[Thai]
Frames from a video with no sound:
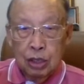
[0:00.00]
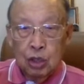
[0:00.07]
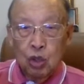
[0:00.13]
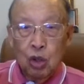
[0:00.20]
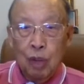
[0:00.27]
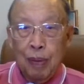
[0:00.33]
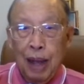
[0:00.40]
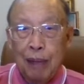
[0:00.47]
ส
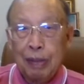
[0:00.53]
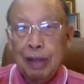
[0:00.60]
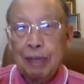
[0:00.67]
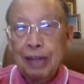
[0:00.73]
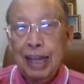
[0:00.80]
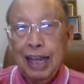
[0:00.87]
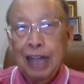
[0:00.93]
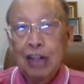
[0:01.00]
ภาพแข็งแข็
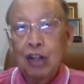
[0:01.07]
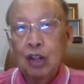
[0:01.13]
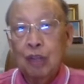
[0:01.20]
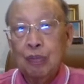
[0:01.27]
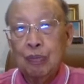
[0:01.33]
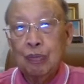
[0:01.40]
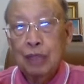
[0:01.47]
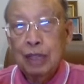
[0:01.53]
งเนาะ
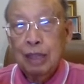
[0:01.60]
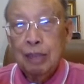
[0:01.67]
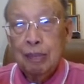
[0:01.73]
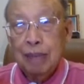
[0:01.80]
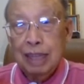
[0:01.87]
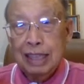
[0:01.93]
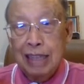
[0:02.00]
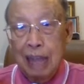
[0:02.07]
มา
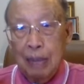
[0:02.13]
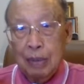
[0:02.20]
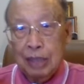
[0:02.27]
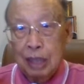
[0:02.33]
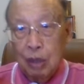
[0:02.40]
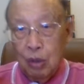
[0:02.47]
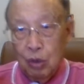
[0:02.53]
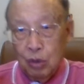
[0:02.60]
จากพระเจ้า
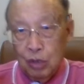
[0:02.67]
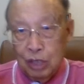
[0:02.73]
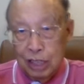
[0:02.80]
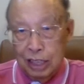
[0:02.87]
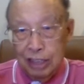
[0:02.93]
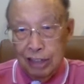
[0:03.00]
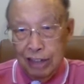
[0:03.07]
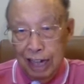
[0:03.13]
ที่ไหน
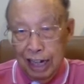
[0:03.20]
ใน